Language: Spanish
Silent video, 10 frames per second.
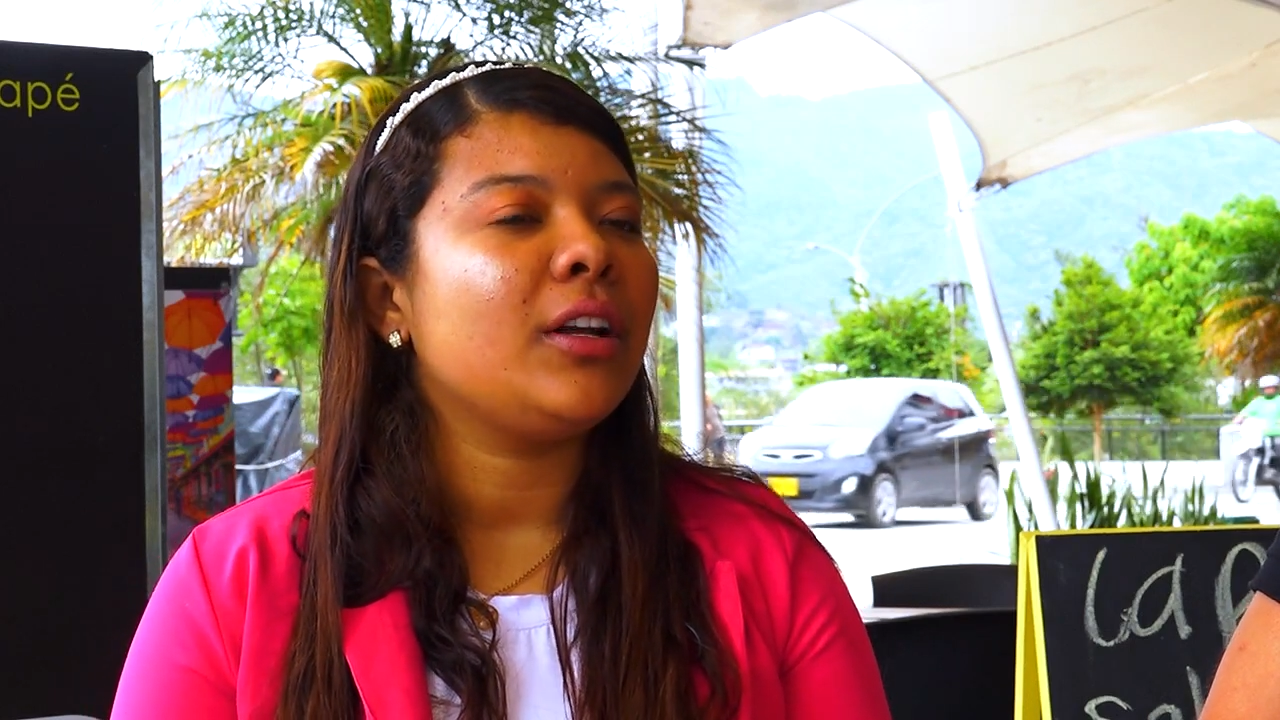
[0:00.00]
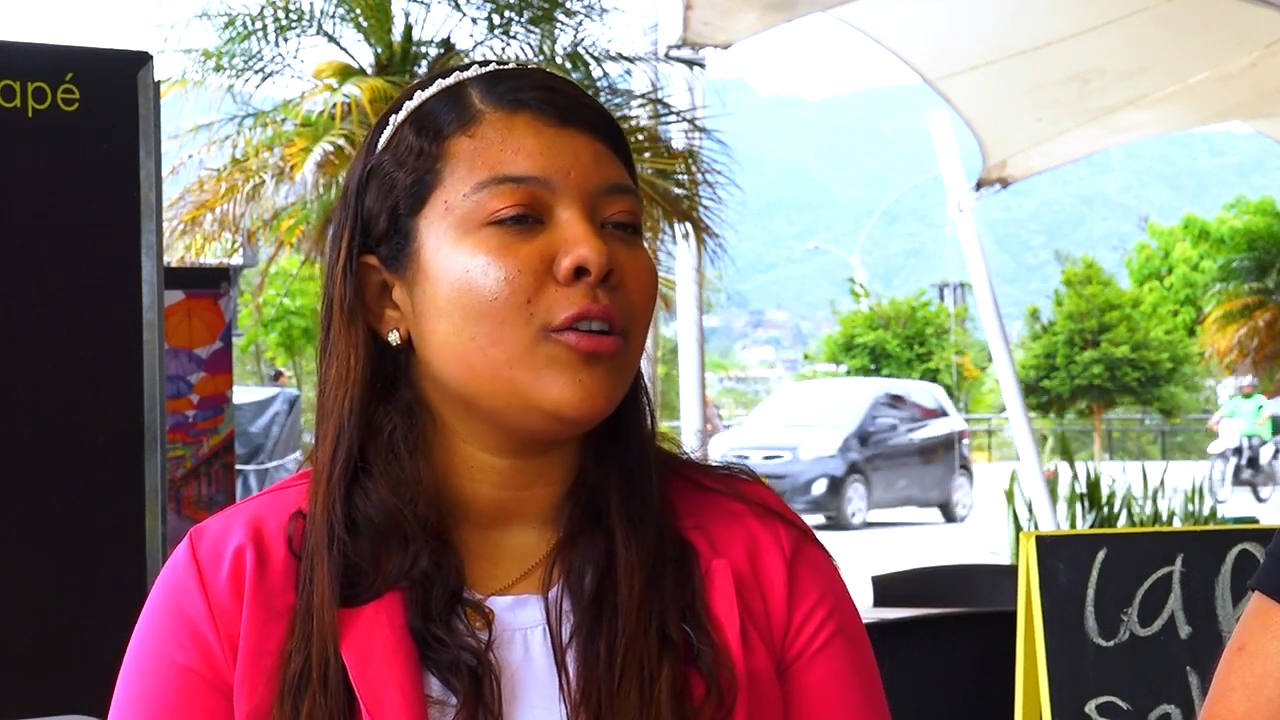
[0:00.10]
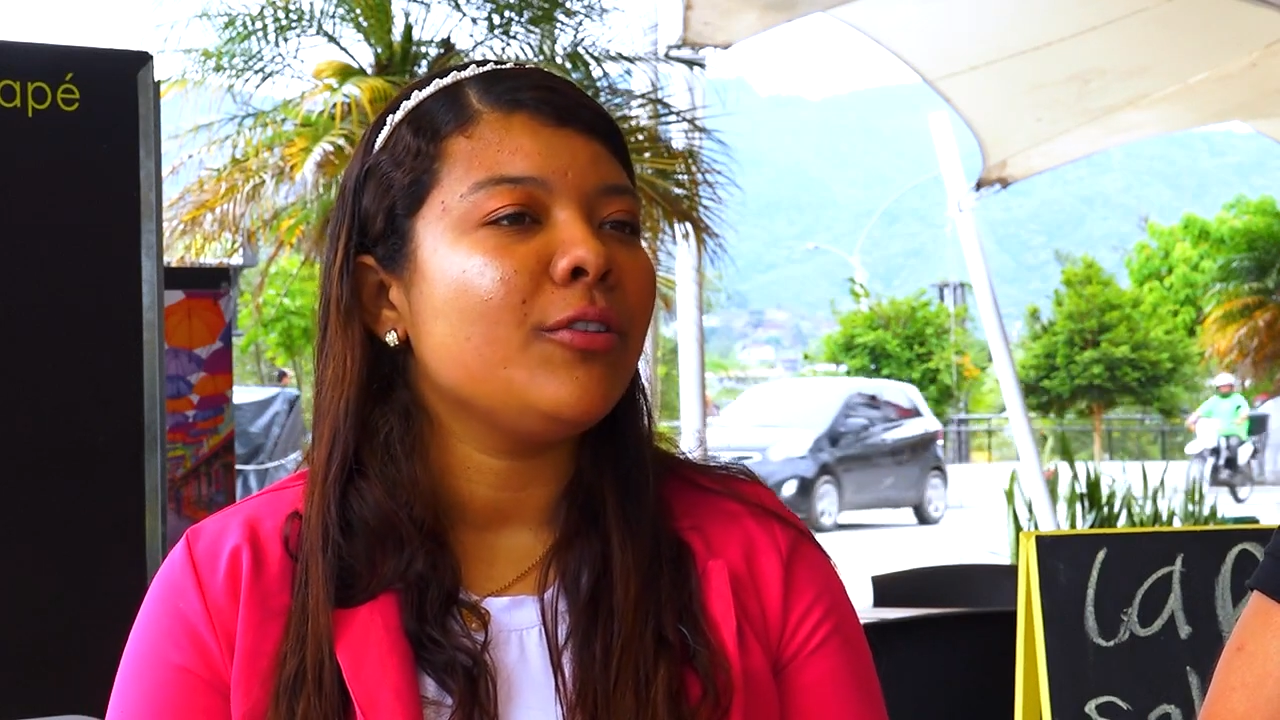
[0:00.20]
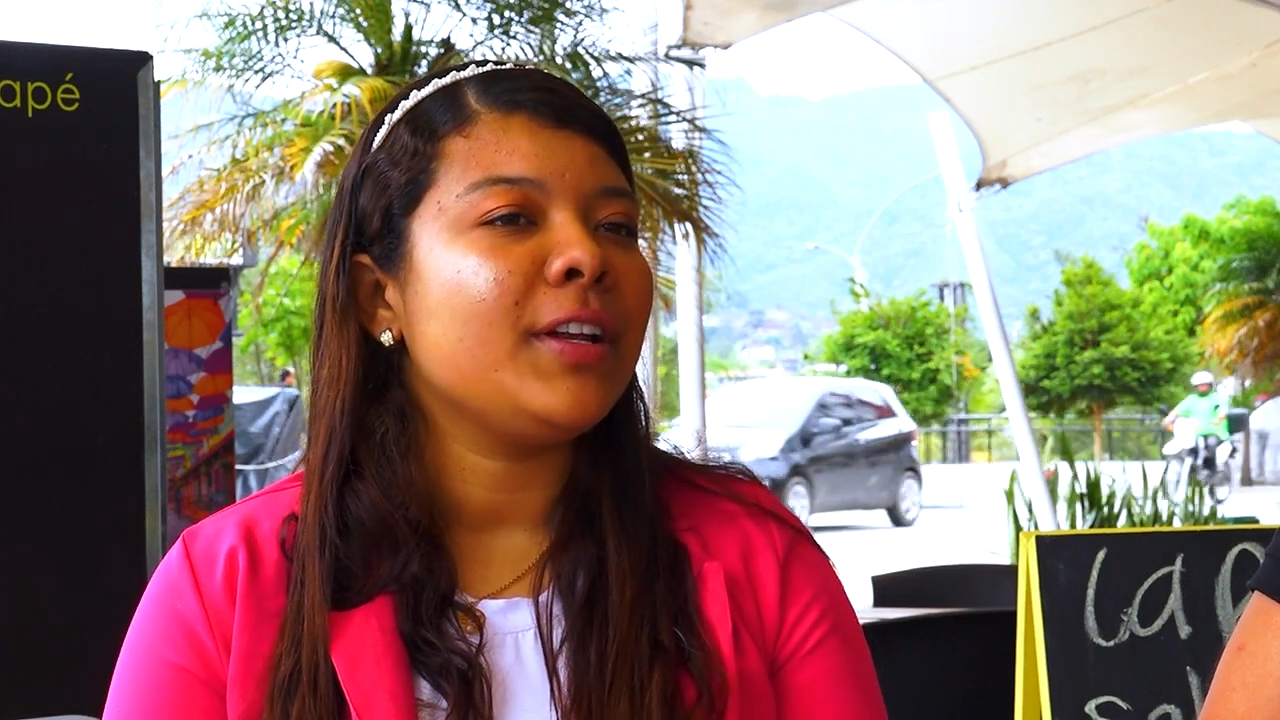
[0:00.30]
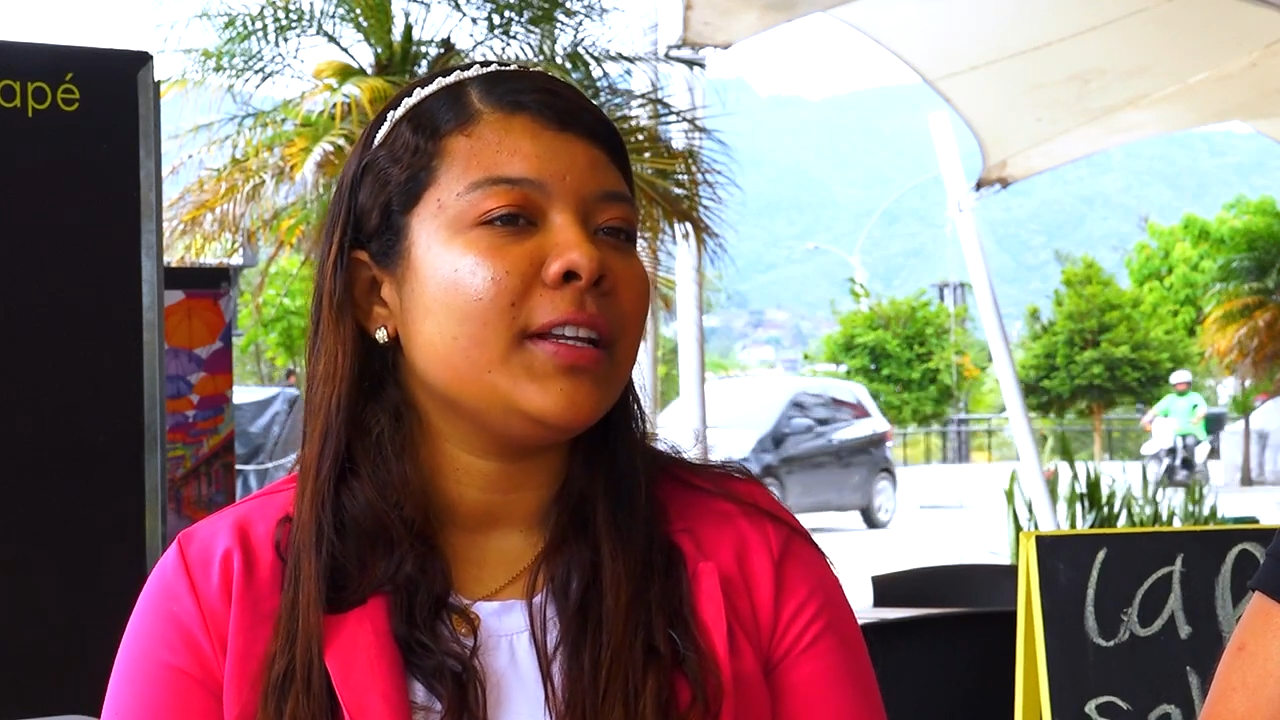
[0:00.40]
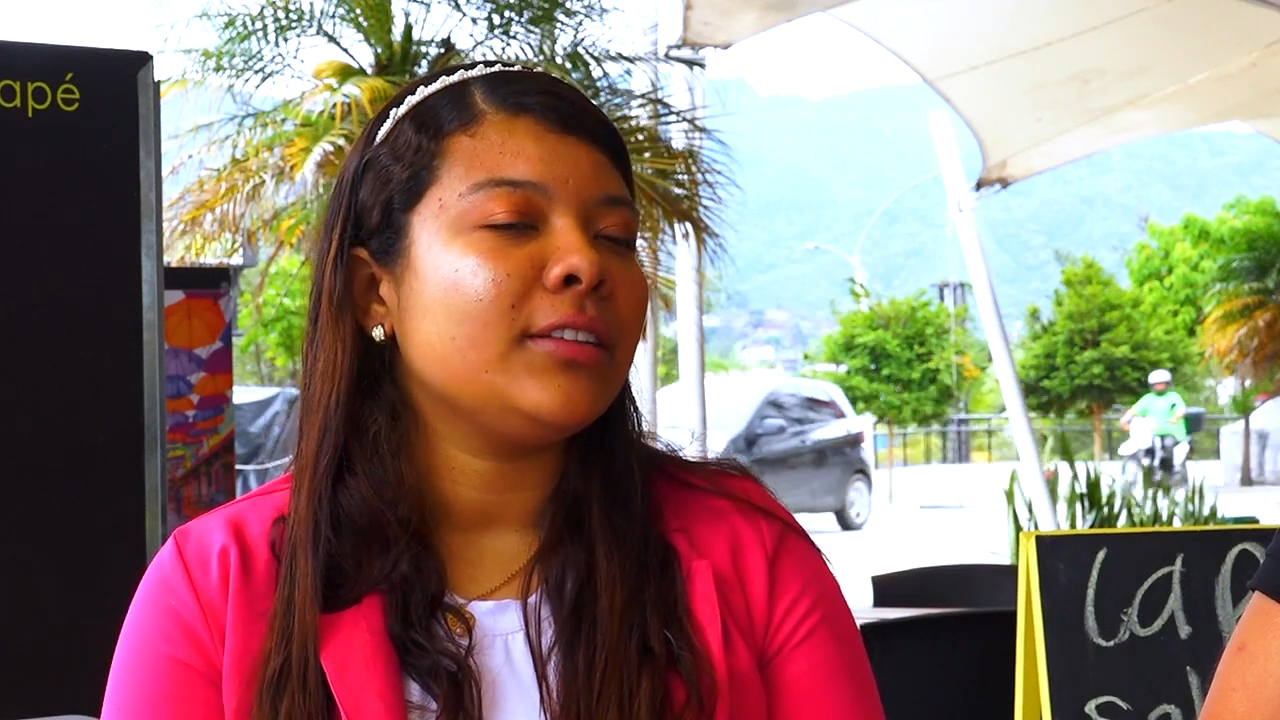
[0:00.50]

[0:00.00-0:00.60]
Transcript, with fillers: algo bien